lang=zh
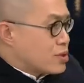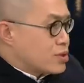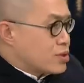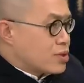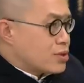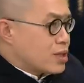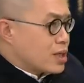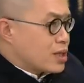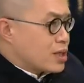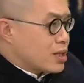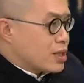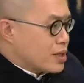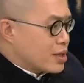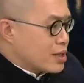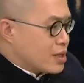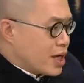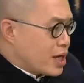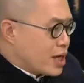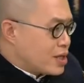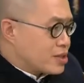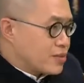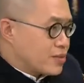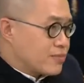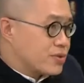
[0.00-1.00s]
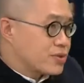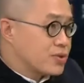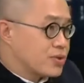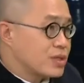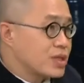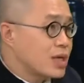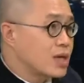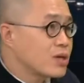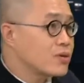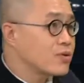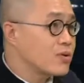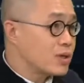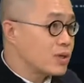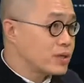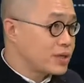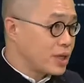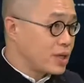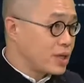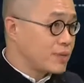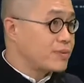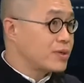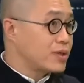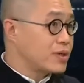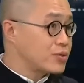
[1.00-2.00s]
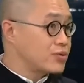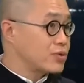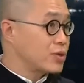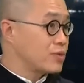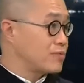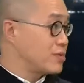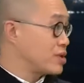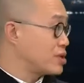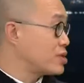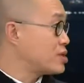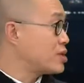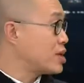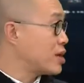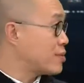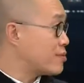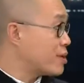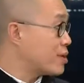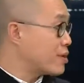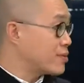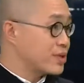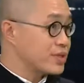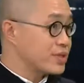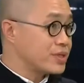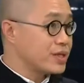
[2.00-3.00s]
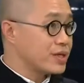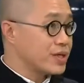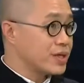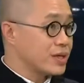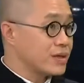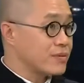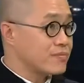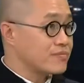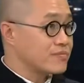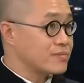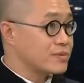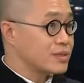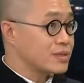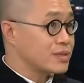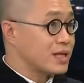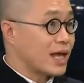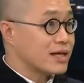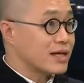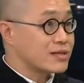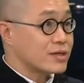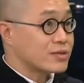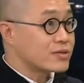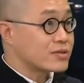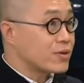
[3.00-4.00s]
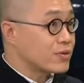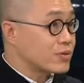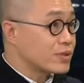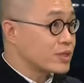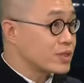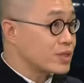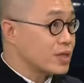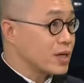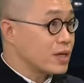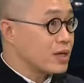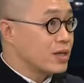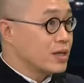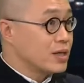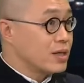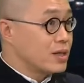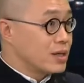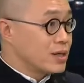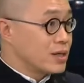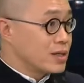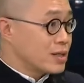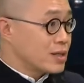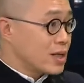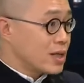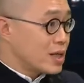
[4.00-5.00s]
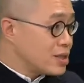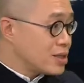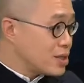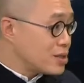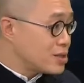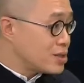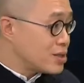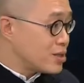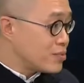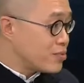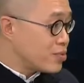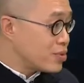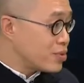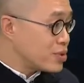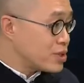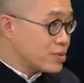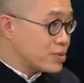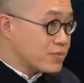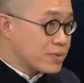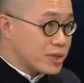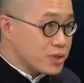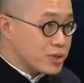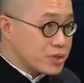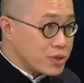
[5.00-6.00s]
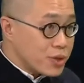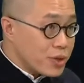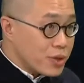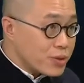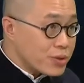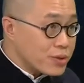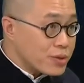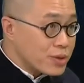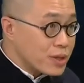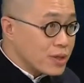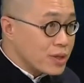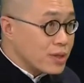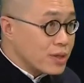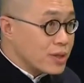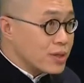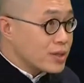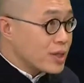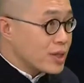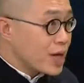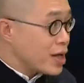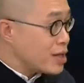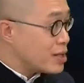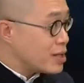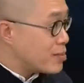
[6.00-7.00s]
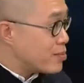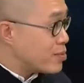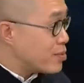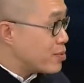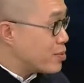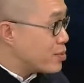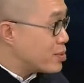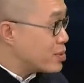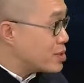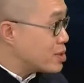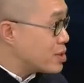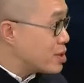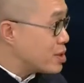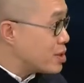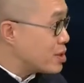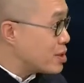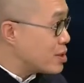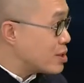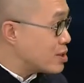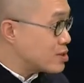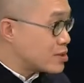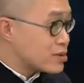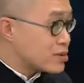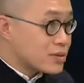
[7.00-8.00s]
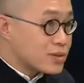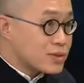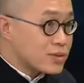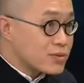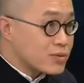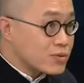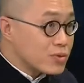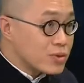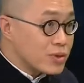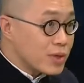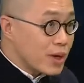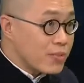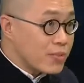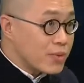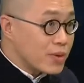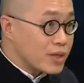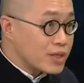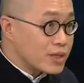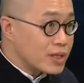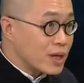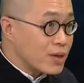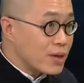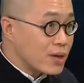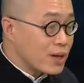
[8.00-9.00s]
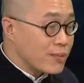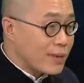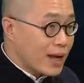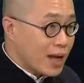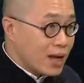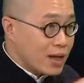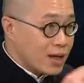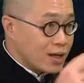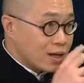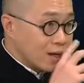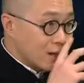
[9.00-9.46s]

就他可能一开始，比如说英国那一批最明显嘛，那几个砍人头那些，他甚至不是贫穷，他也不是遇到玻璃天花板，